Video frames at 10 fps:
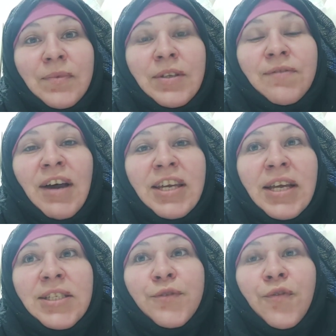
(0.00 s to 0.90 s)
Das war
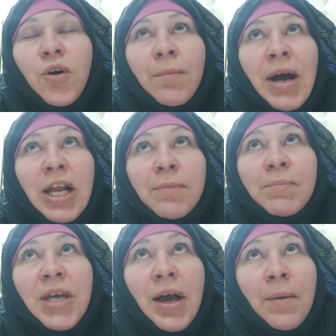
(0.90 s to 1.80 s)
jetzt vor einem
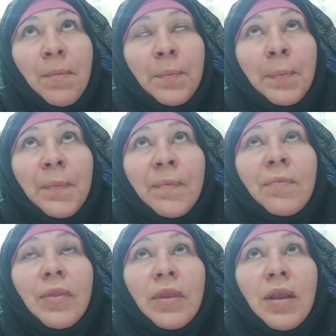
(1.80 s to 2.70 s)
halben Jahr.
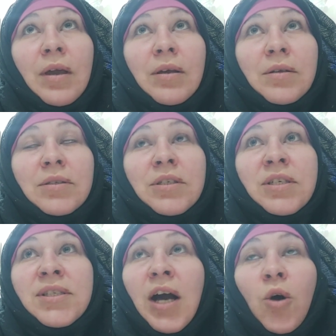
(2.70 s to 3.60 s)

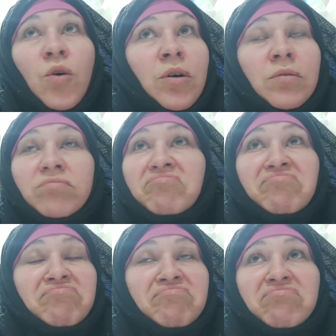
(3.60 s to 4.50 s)
Die ist auch
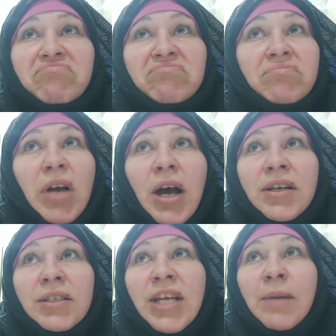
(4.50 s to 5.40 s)

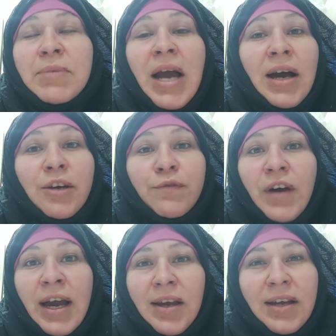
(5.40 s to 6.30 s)
anderthalb Jahre
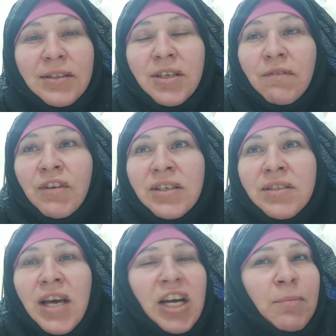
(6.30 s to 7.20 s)
verheiratet
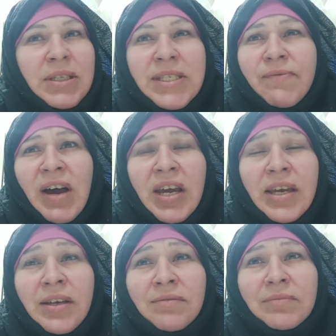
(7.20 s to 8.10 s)
gewesen, sagen wir
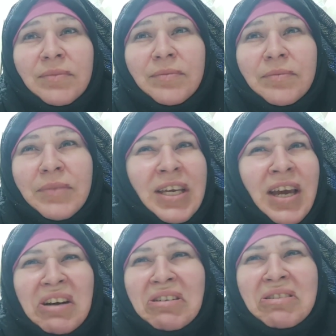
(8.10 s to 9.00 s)
zwei.
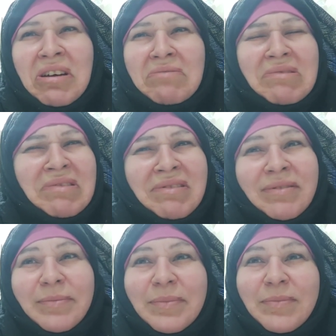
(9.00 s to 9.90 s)
Nee, anderthalb. Ne?
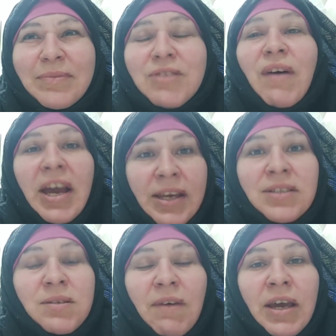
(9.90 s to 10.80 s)
Zwei,
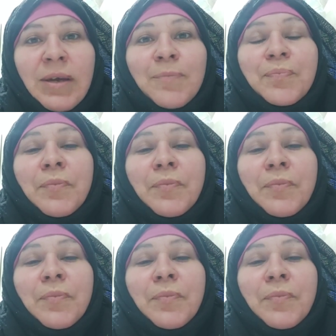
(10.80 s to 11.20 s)
zwei.